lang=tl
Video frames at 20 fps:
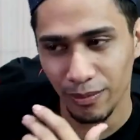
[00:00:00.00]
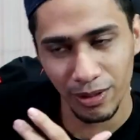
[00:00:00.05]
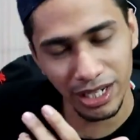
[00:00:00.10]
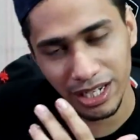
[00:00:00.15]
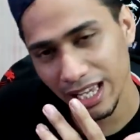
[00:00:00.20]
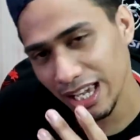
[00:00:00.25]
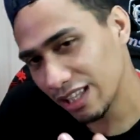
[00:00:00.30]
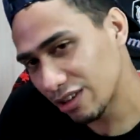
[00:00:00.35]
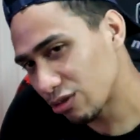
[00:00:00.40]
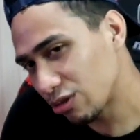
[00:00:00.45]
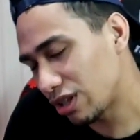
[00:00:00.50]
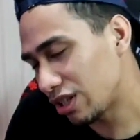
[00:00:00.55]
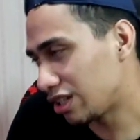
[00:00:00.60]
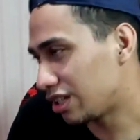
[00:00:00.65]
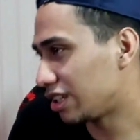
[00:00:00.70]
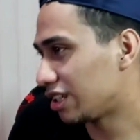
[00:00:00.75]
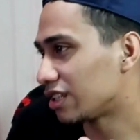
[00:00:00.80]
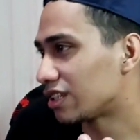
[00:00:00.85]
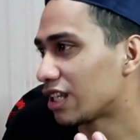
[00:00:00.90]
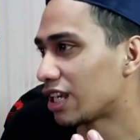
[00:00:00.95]
I mean, eto na
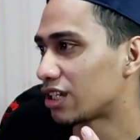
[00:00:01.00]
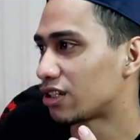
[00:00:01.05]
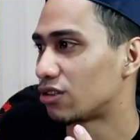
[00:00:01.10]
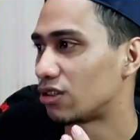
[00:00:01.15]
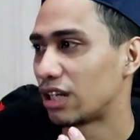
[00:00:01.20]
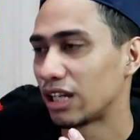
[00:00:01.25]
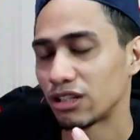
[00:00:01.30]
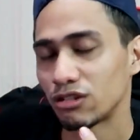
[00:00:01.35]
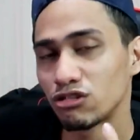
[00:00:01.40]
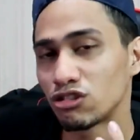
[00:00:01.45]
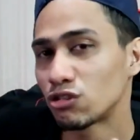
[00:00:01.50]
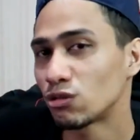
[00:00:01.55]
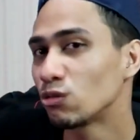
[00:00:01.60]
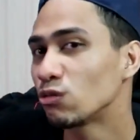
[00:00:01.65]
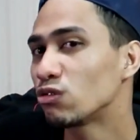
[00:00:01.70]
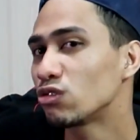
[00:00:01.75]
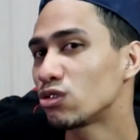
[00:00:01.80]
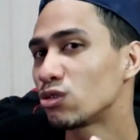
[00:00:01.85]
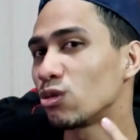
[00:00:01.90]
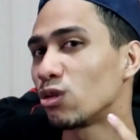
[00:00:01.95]
hinihintay ko. Like,
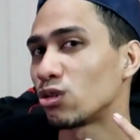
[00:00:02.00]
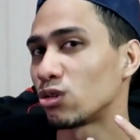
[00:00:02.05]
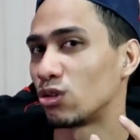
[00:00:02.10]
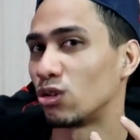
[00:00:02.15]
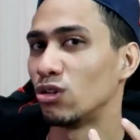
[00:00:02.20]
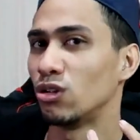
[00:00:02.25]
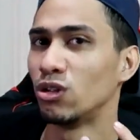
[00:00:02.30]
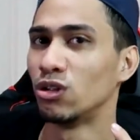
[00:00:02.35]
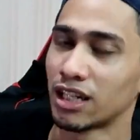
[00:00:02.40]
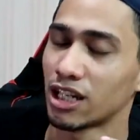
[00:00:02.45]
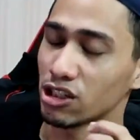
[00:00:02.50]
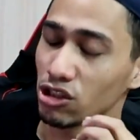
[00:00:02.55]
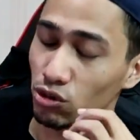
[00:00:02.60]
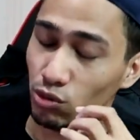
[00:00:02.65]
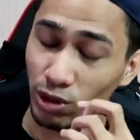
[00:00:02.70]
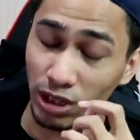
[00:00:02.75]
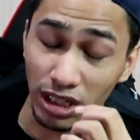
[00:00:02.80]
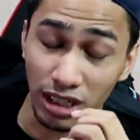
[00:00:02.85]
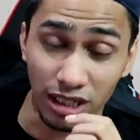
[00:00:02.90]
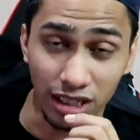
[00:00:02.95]
gustong gusto ko to. Kasi
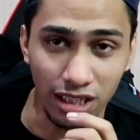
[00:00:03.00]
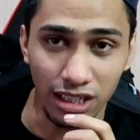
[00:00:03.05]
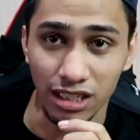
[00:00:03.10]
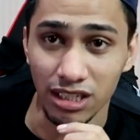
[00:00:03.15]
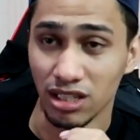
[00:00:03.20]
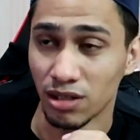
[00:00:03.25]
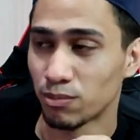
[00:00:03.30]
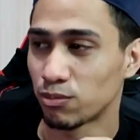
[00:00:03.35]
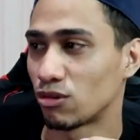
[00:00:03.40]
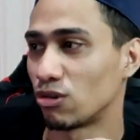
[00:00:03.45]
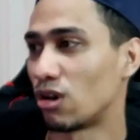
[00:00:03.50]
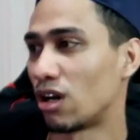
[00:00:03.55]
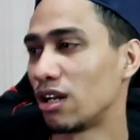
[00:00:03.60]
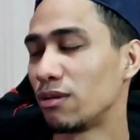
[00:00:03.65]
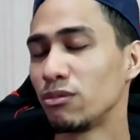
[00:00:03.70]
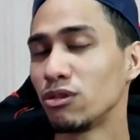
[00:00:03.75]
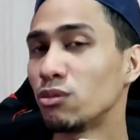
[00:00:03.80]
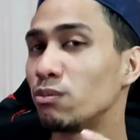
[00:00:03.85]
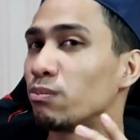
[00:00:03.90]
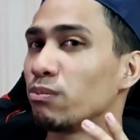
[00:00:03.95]
tuwing iniisip ko,
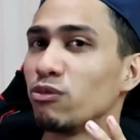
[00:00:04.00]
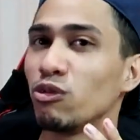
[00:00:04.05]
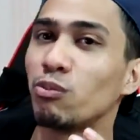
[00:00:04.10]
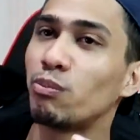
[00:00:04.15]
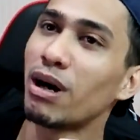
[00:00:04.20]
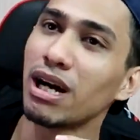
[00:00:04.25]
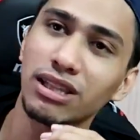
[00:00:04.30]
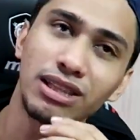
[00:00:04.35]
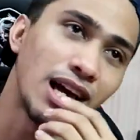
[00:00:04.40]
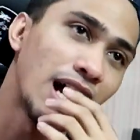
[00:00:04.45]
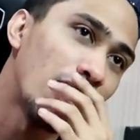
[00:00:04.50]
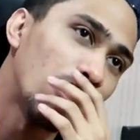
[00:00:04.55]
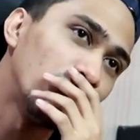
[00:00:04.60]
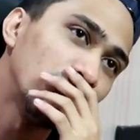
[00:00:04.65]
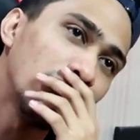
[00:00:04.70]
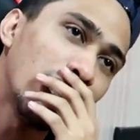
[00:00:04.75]
alam mo, nung, nung bata ako,